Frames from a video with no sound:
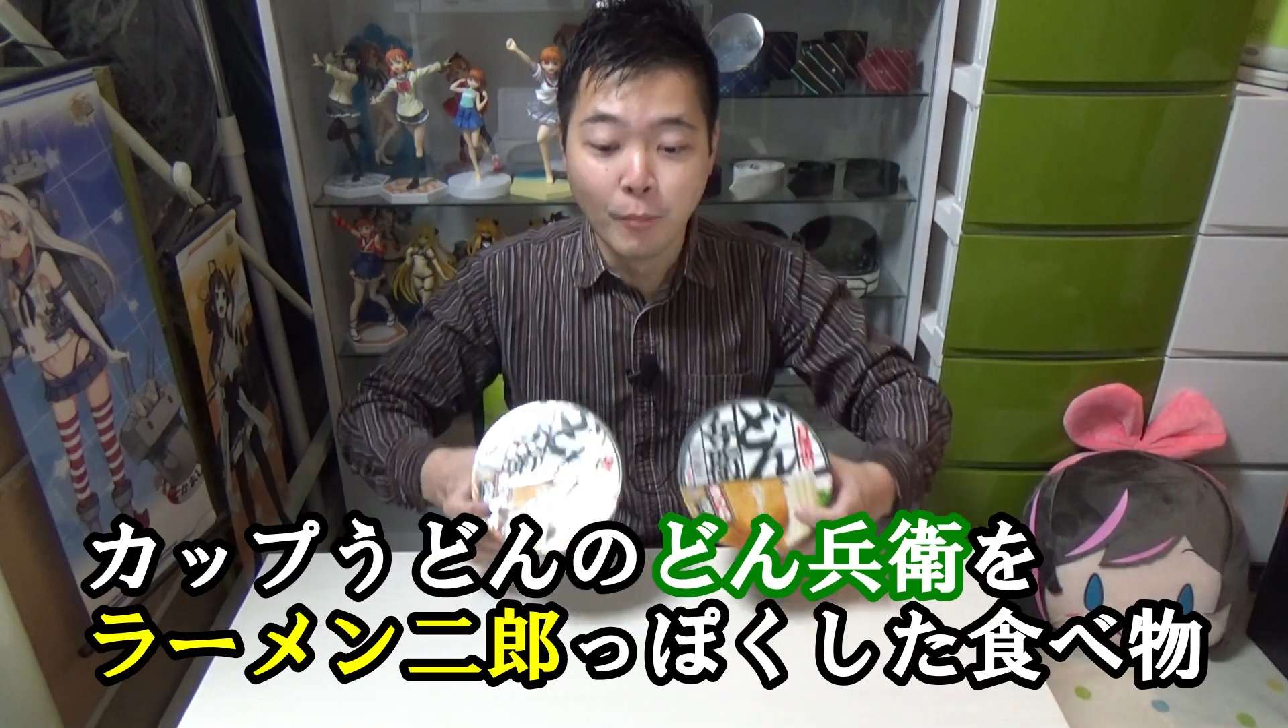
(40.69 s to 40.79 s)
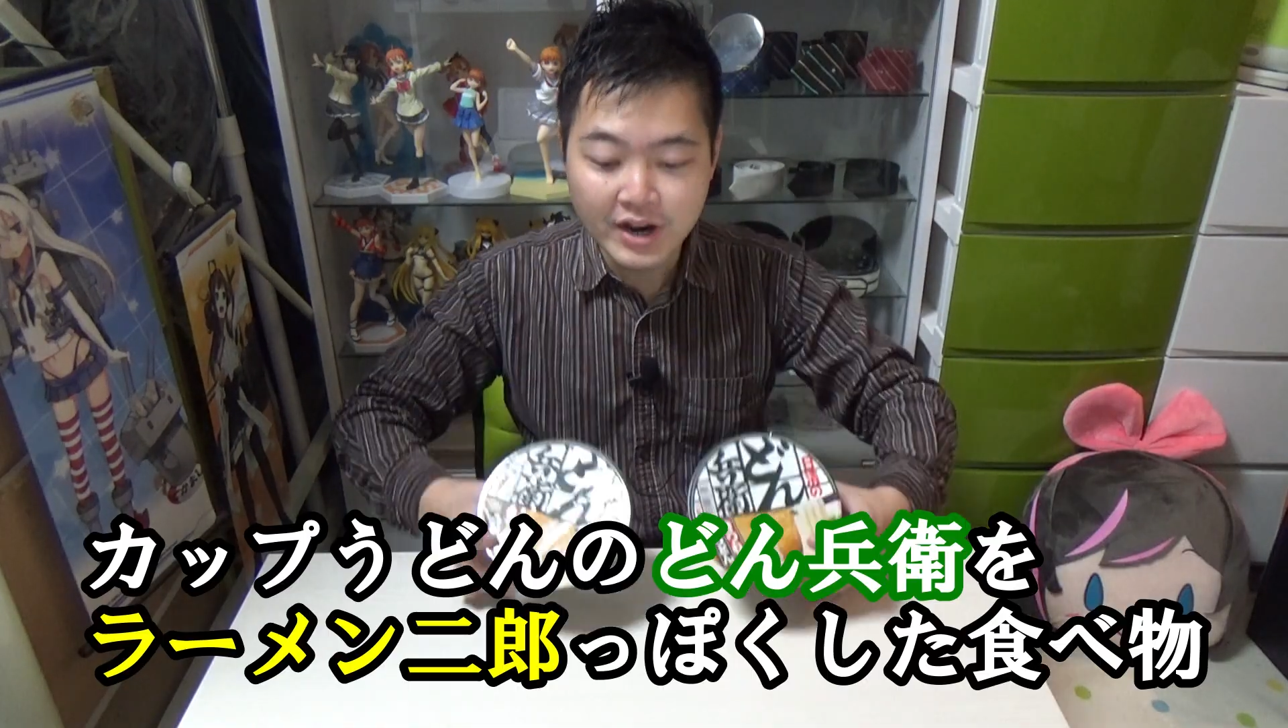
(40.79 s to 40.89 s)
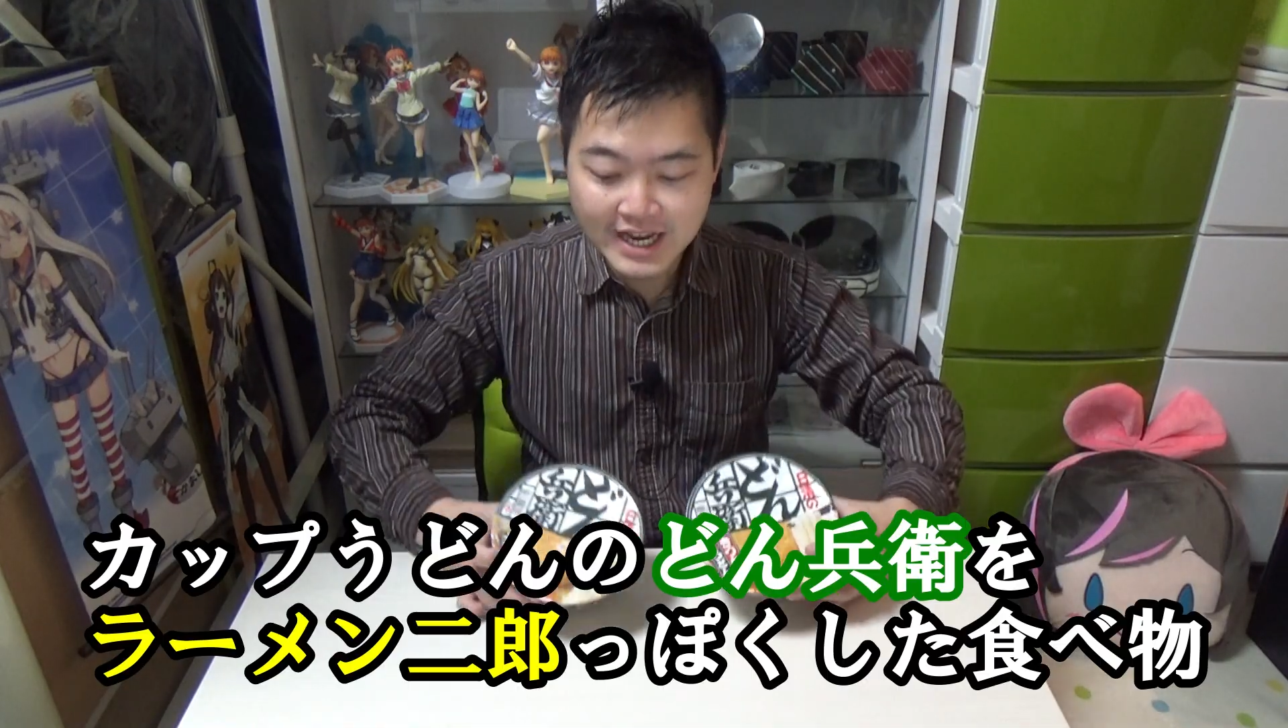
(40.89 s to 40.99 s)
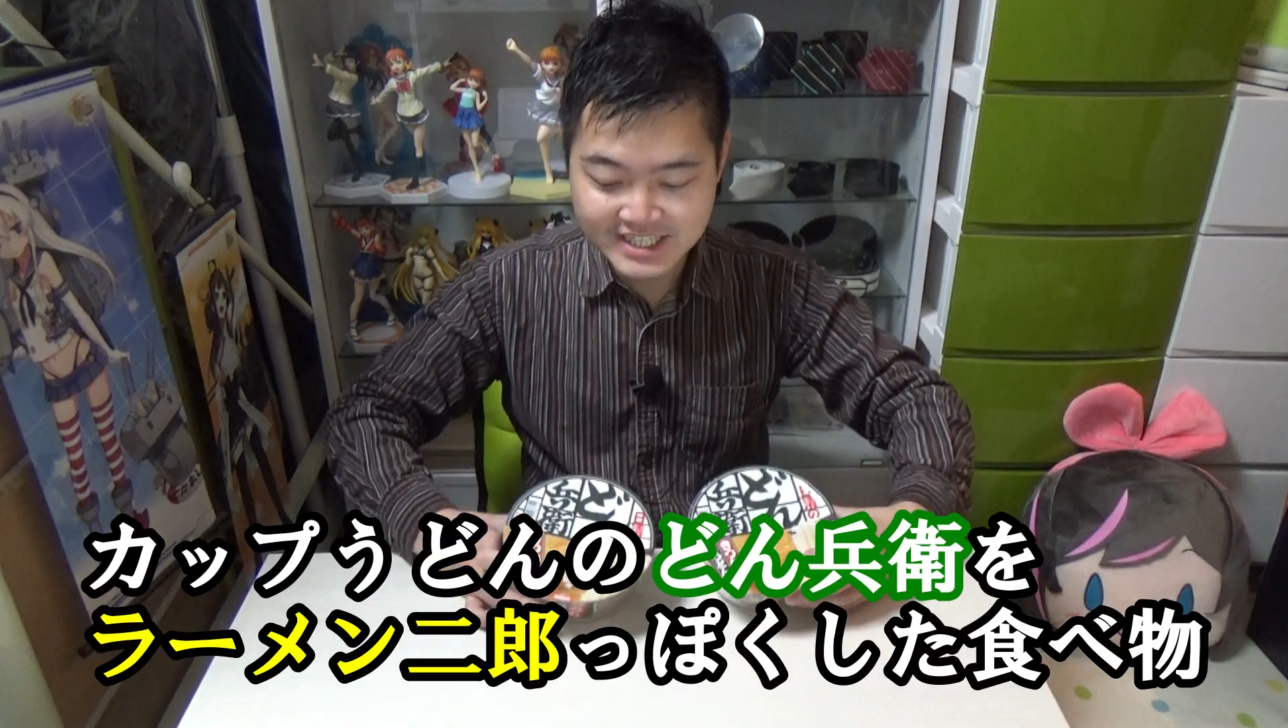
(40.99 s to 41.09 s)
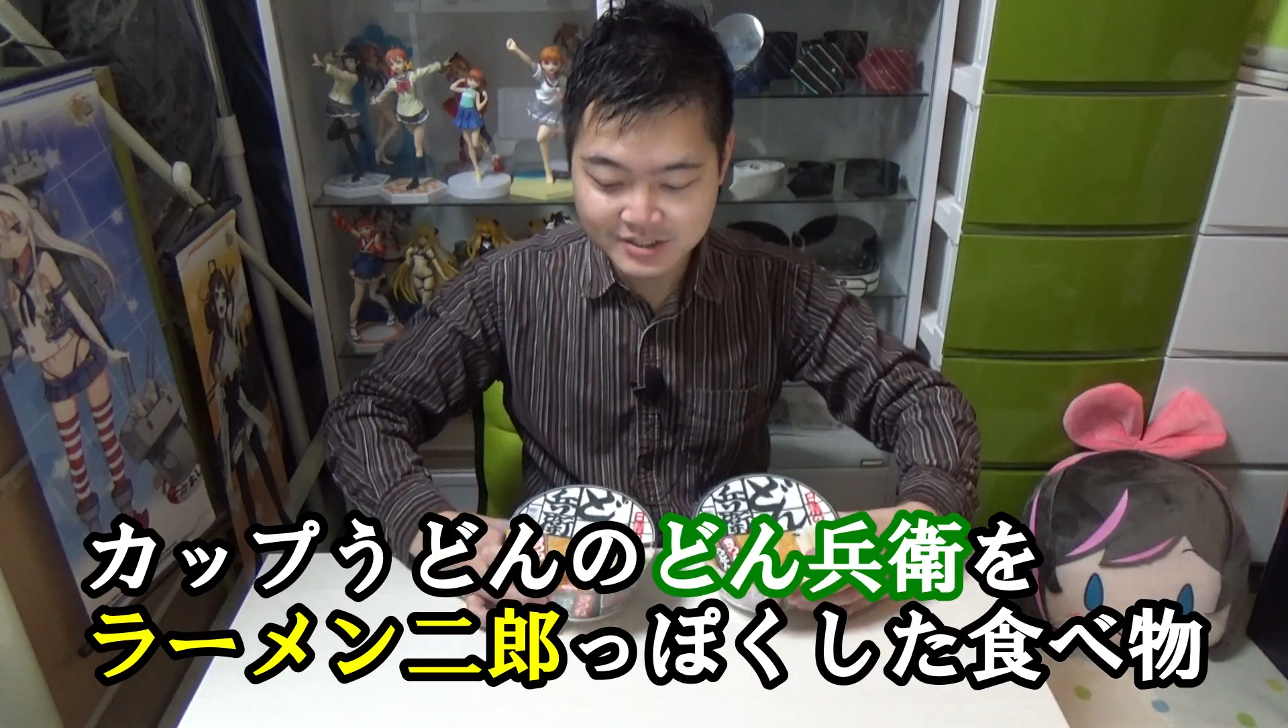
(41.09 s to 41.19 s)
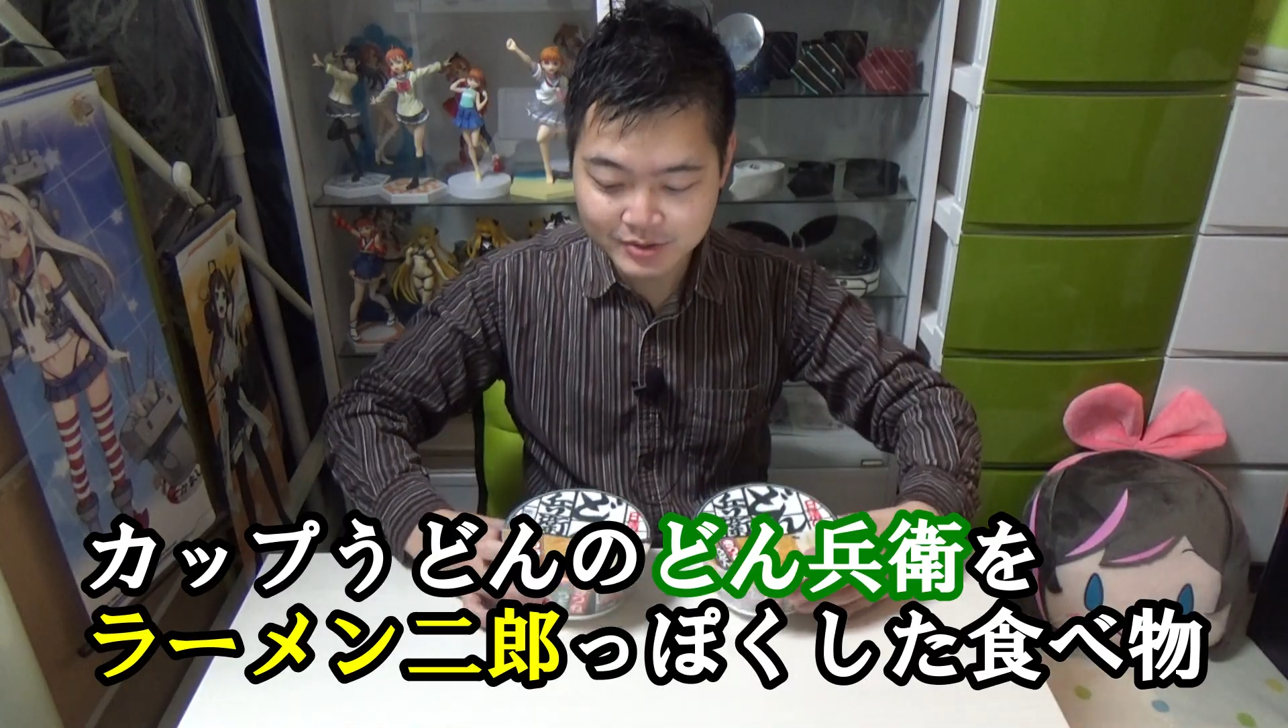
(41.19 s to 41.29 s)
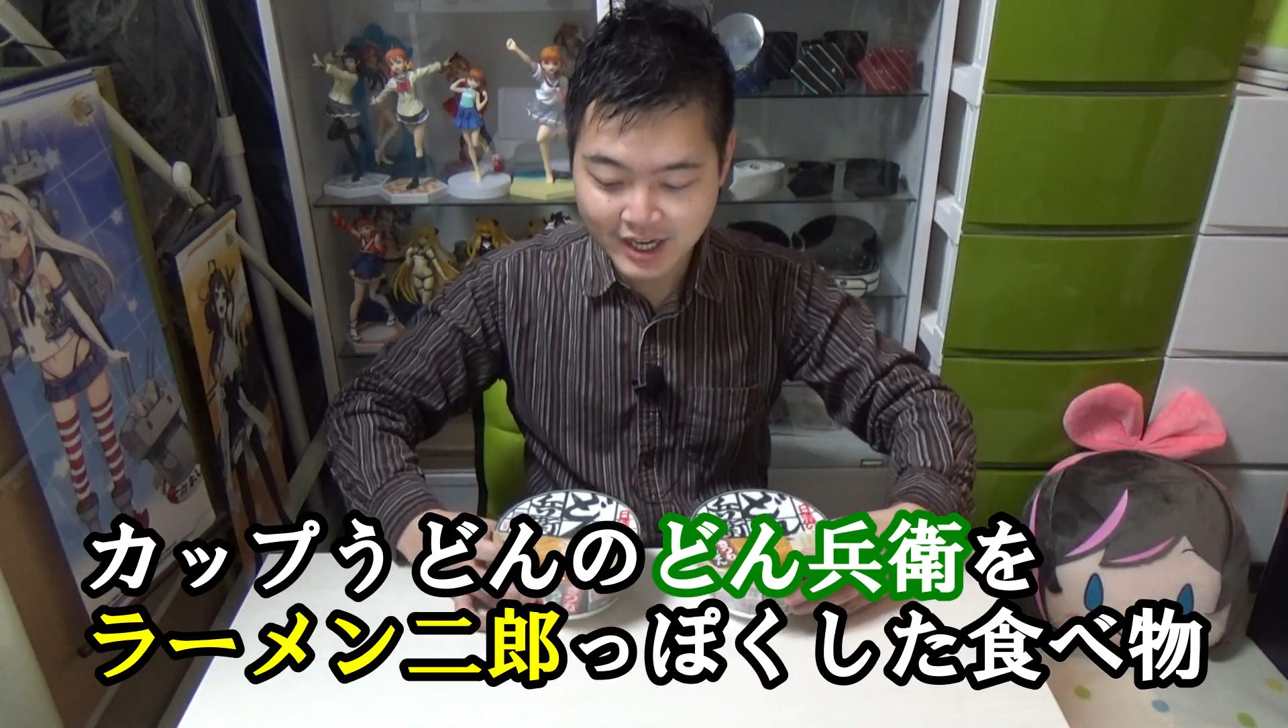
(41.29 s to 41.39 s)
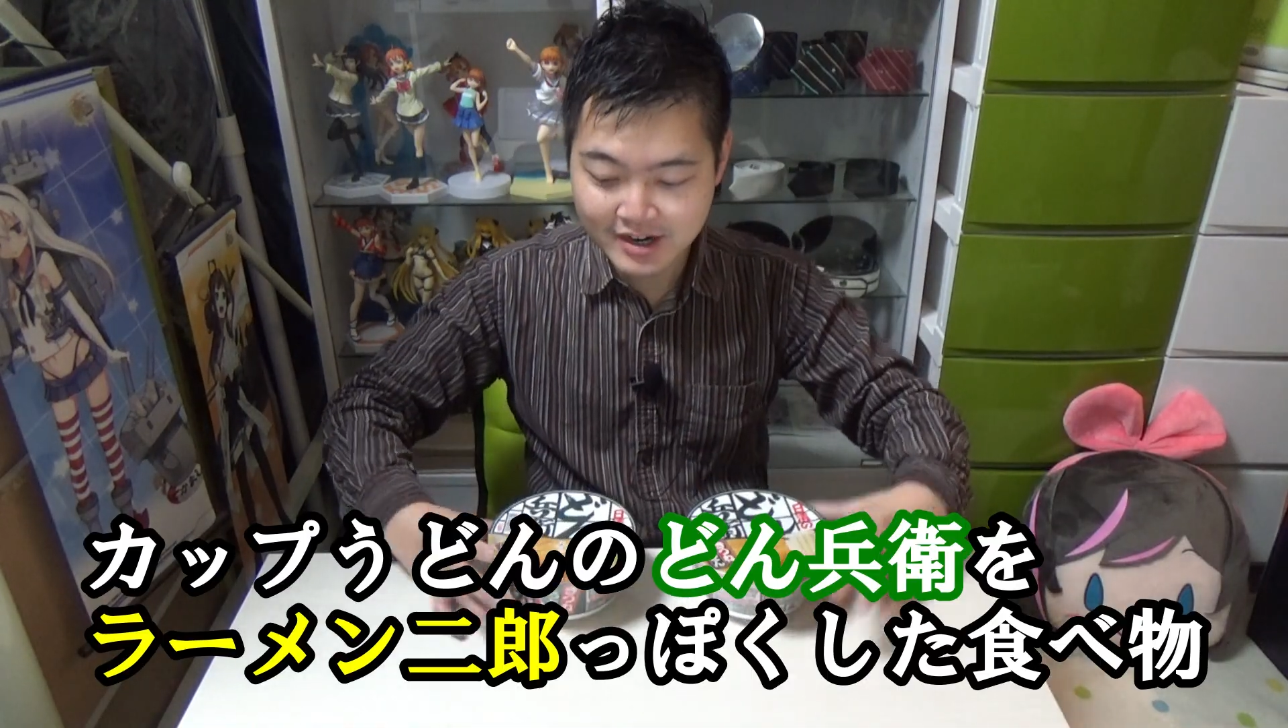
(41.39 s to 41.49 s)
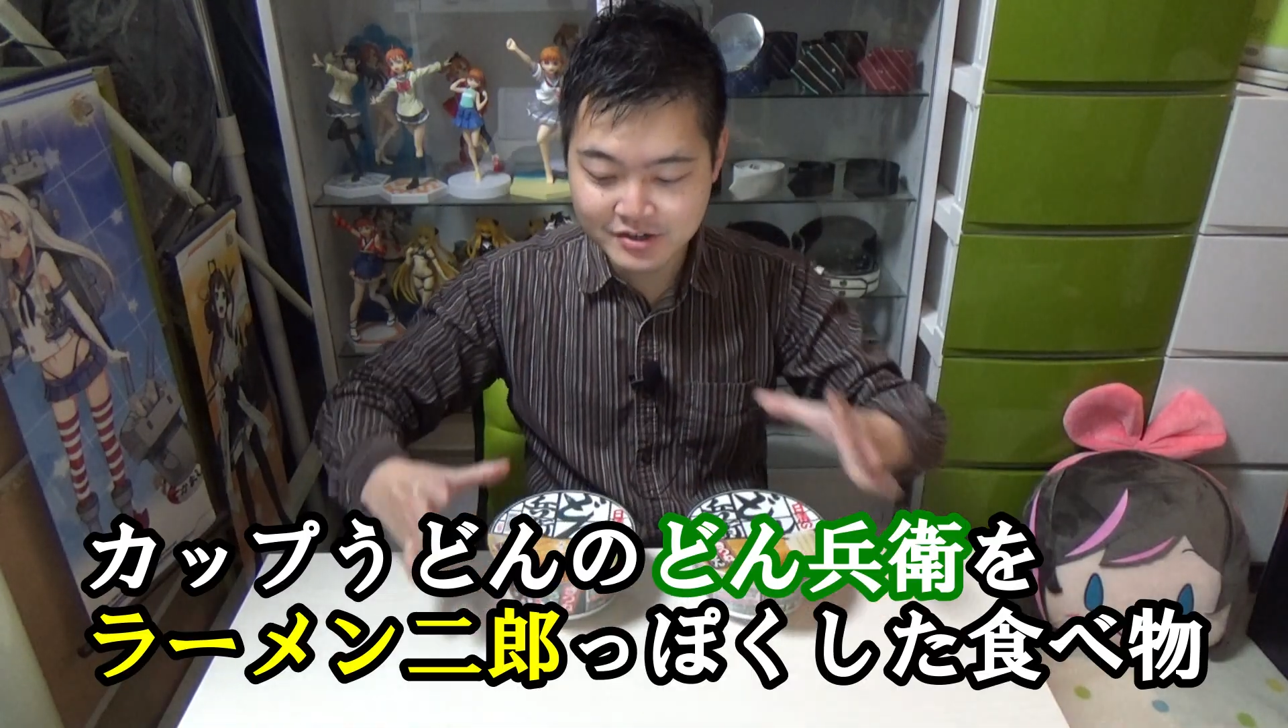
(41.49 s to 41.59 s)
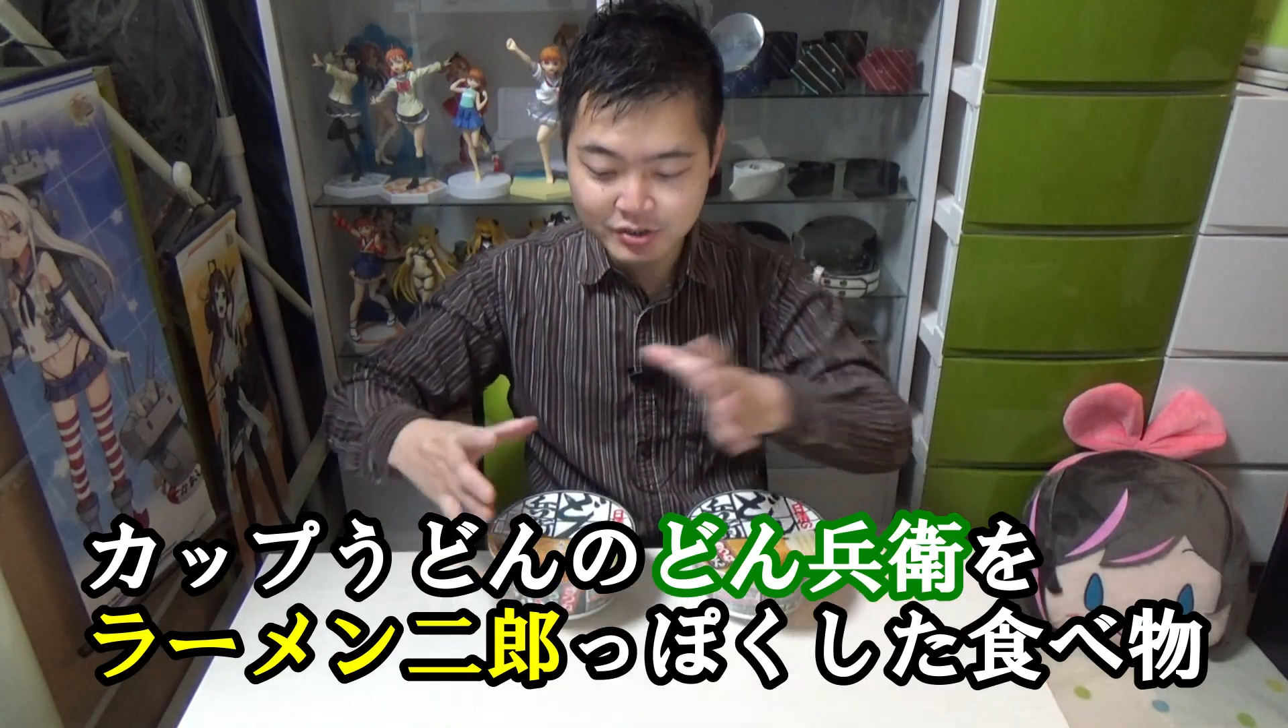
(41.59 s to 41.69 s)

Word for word: もやしを大